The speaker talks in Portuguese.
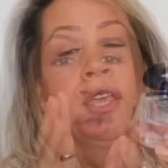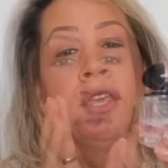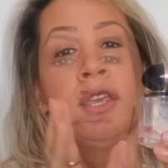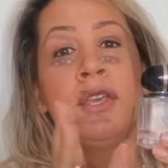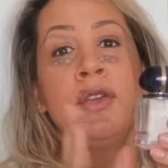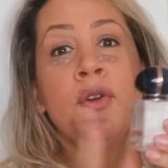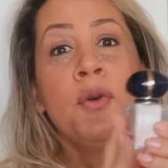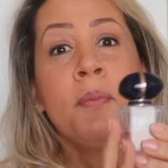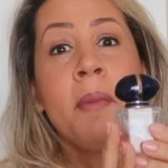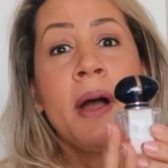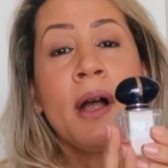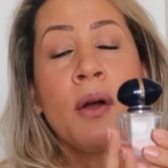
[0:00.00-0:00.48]

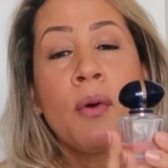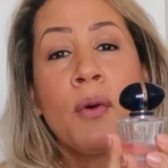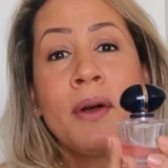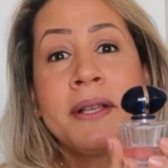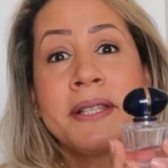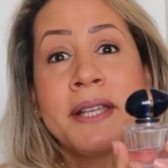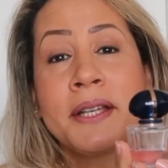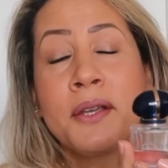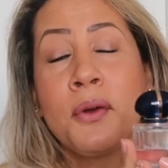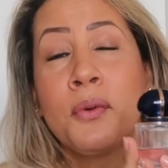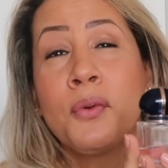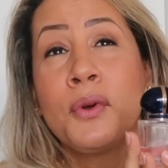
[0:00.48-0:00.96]
E uma
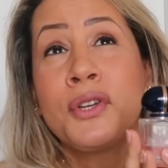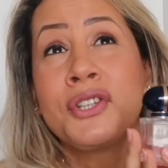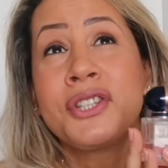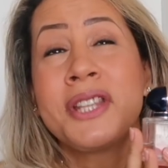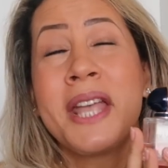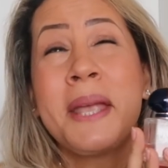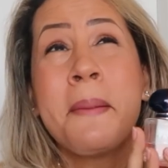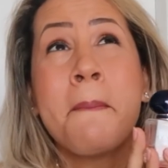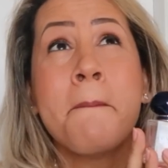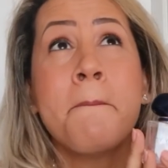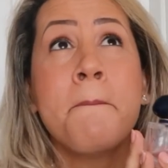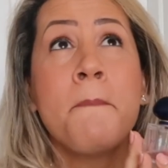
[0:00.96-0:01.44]
coisa que eu
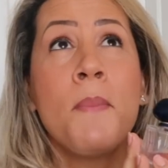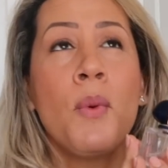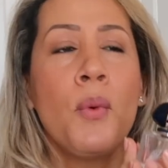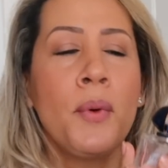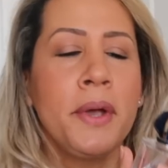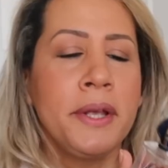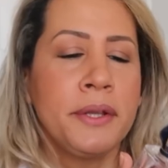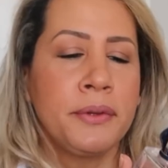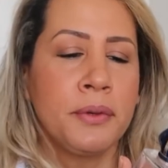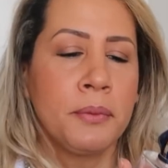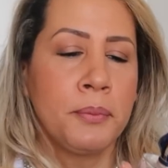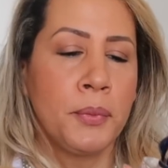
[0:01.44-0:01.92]
gostei
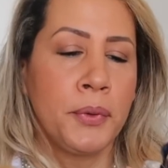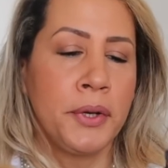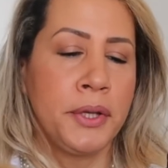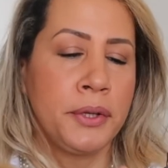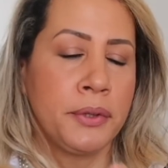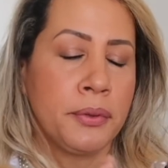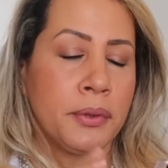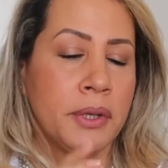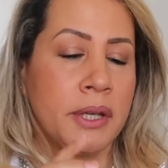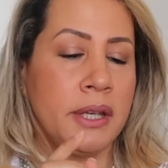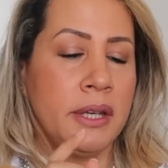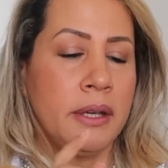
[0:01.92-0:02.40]
muito,
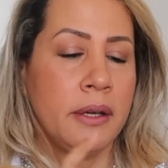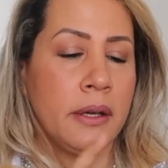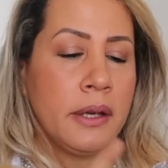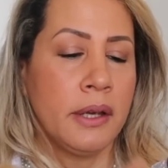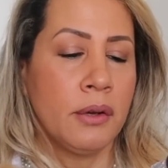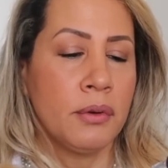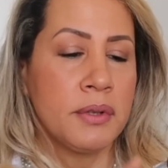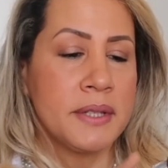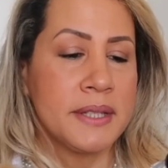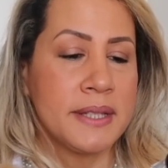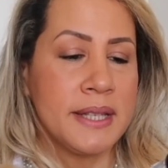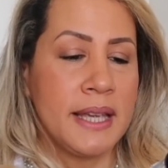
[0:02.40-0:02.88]
muito, que
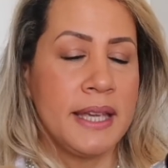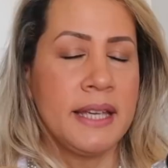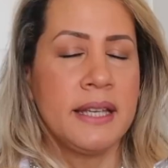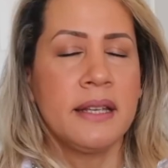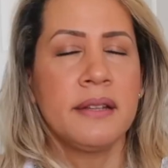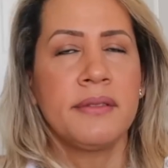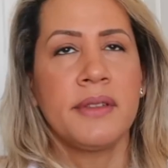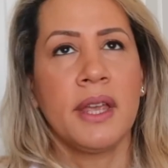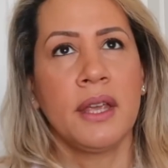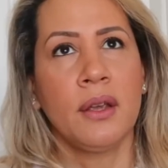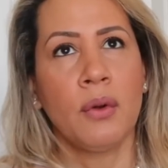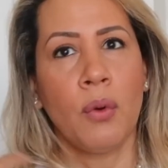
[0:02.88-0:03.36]
eu sei
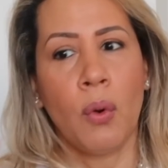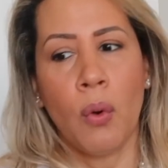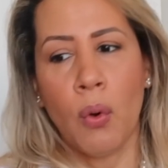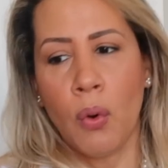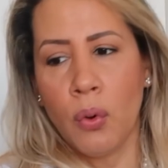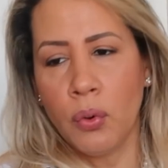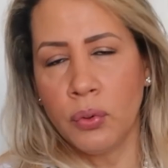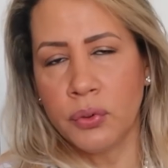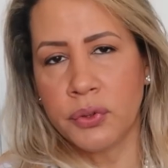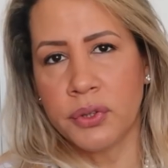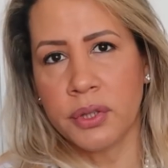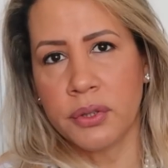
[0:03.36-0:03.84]
que tem
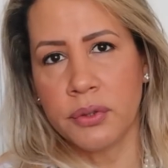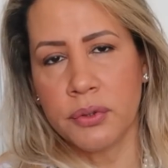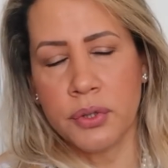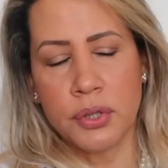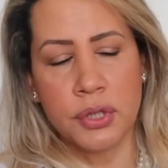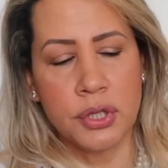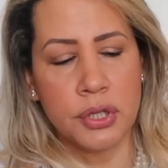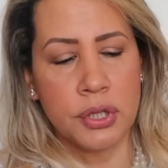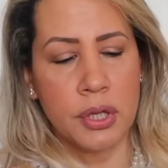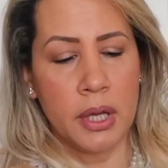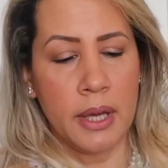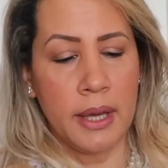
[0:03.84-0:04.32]

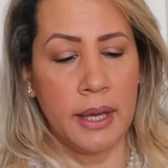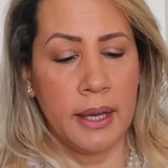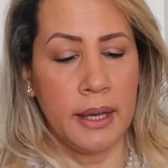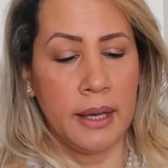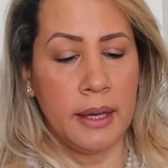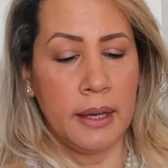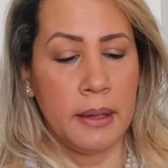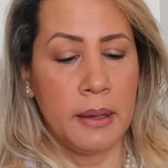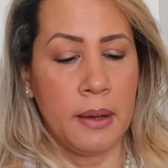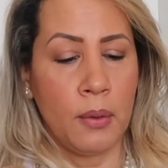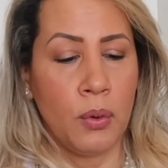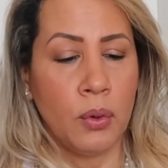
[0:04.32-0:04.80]
outros,
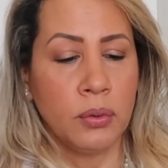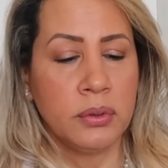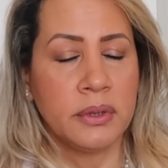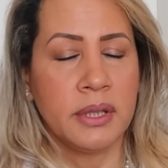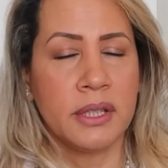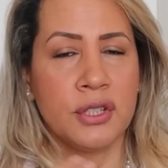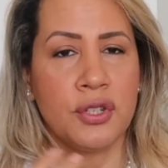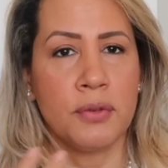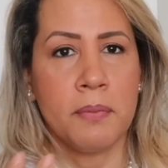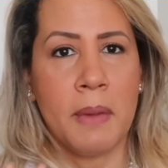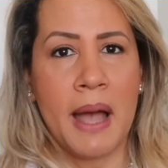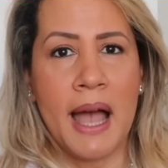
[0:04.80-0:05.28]
é,
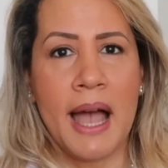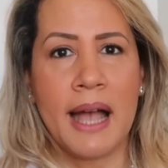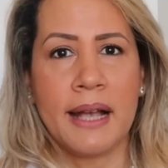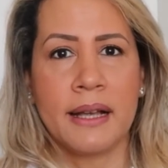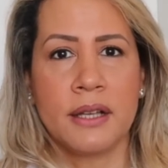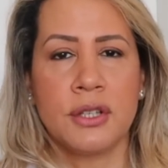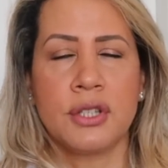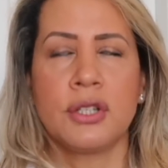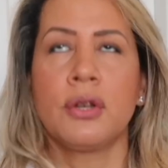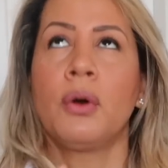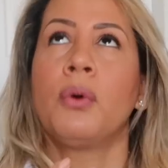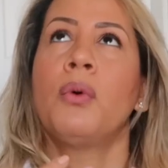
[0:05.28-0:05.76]
outras
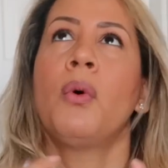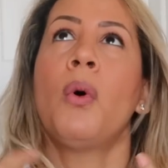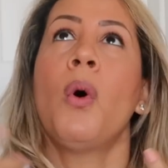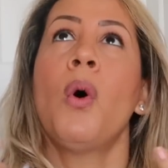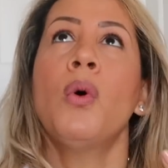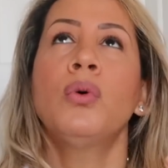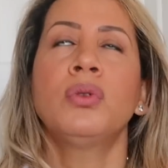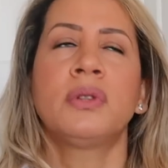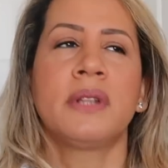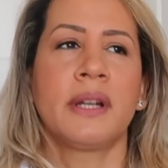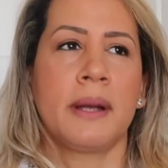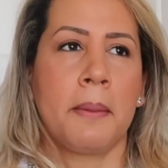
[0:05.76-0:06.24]
marcas, ou
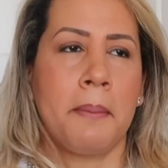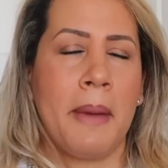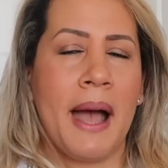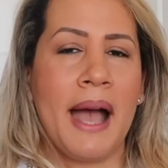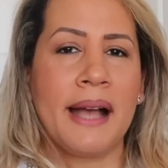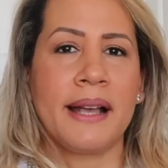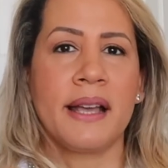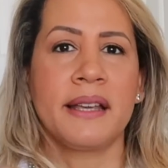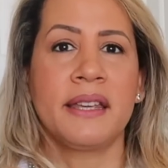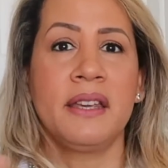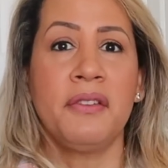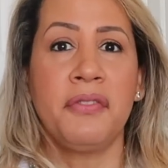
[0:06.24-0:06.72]
outra
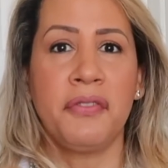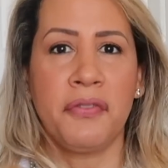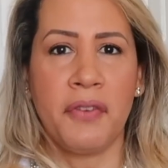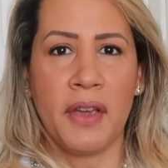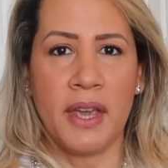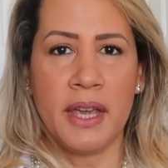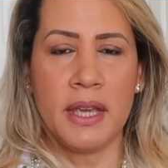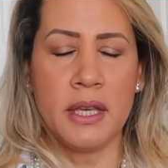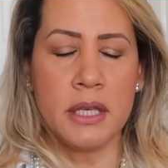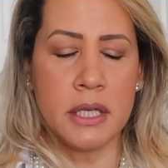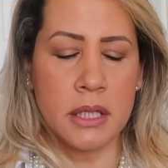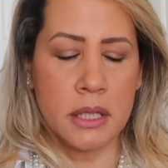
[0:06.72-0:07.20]
marca que
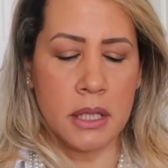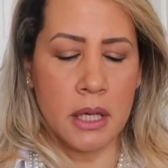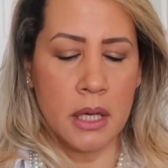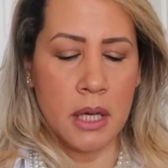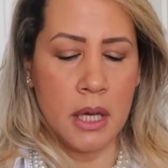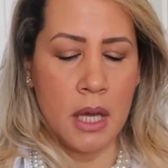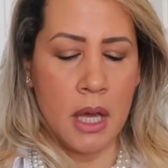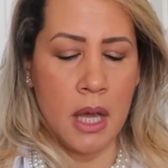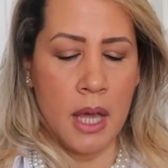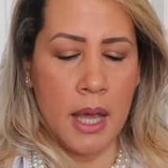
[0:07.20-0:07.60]
fez,